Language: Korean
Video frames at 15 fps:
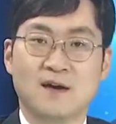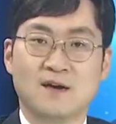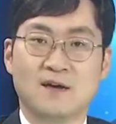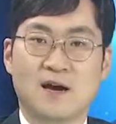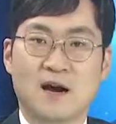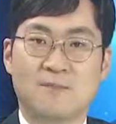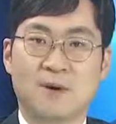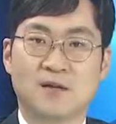이
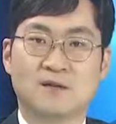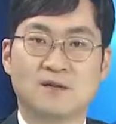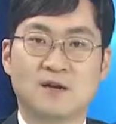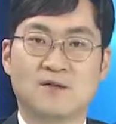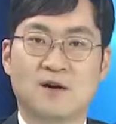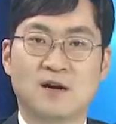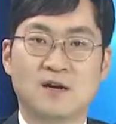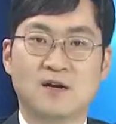아파트의
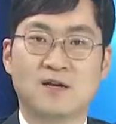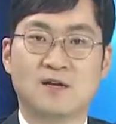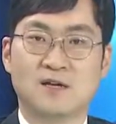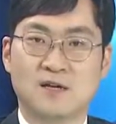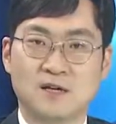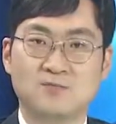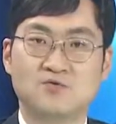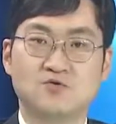관리
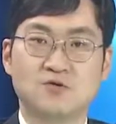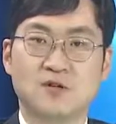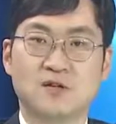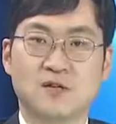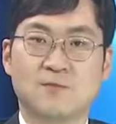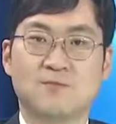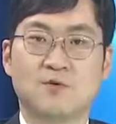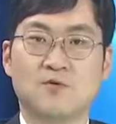입주자
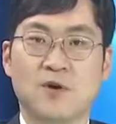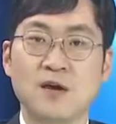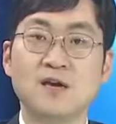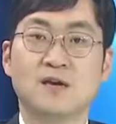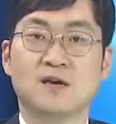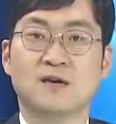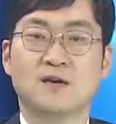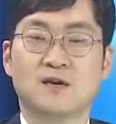대표
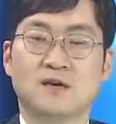회의